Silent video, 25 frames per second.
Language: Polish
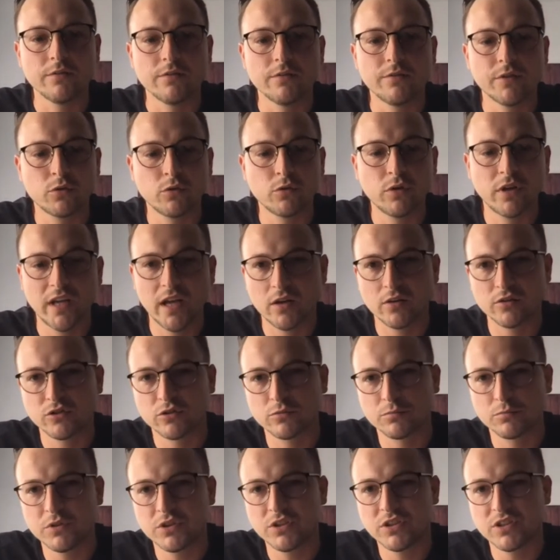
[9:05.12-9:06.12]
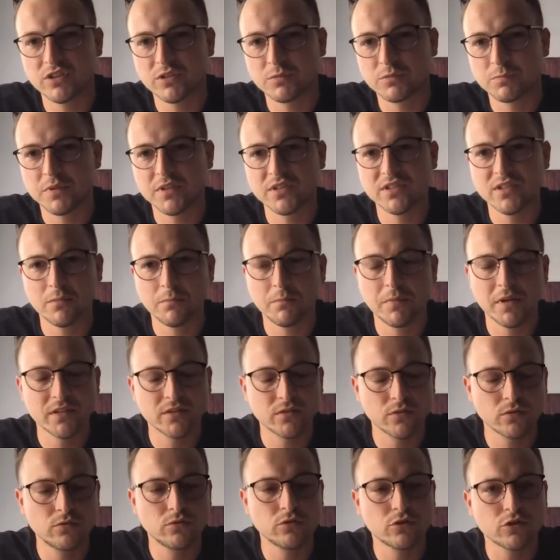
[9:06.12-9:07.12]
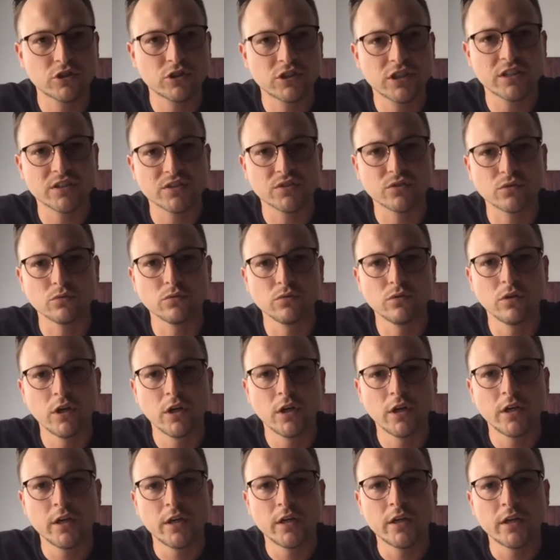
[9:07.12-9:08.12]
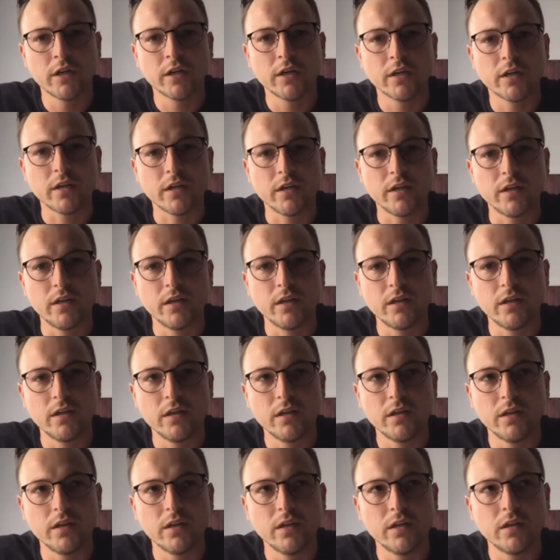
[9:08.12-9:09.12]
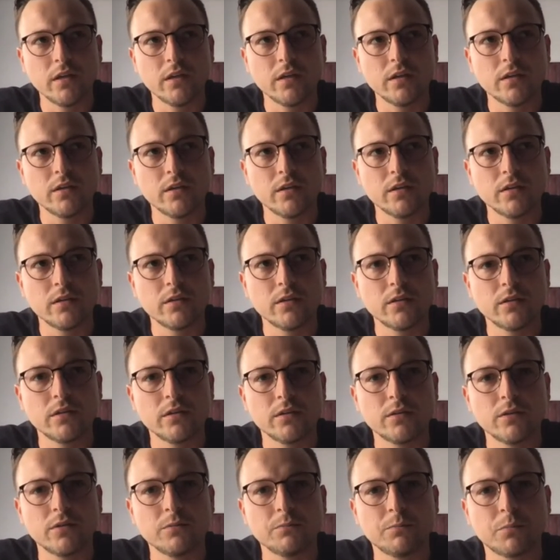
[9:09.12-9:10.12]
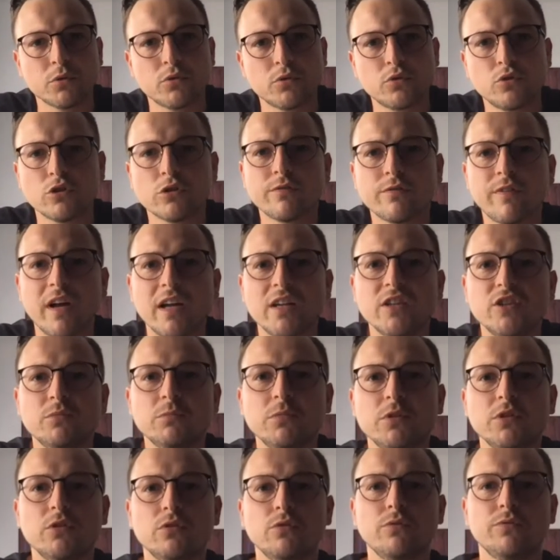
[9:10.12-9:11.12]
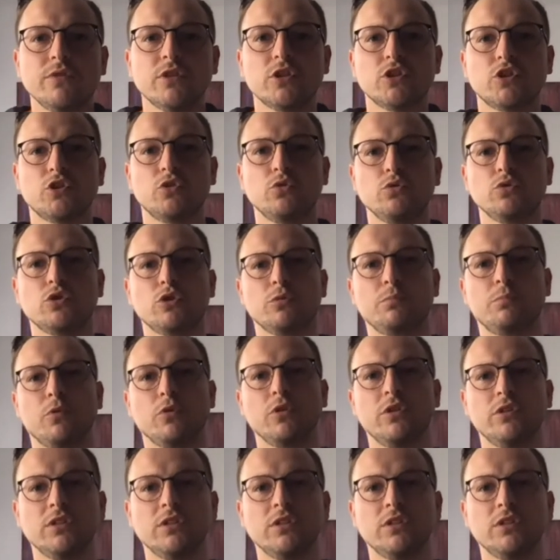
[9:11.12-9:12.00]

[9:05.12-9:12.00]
w której ja osobiście spędzam bardzo dużo czasu i podróżowaliśmy również dużo po